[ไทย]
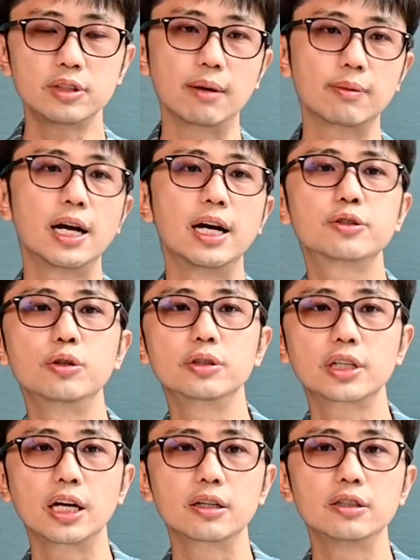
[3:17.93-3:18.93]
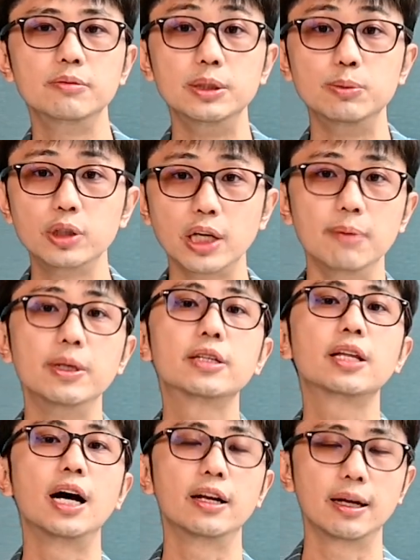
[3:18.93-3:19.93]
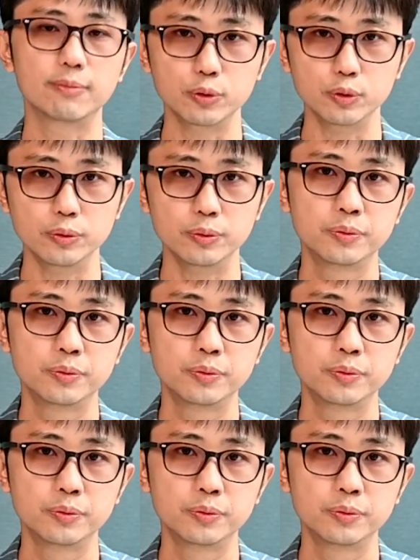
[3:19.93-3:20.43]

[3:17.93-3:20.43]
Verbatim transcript: สามกับห้าชนกันก็คือมีผู้ใหญ่เมตตาหนับดุล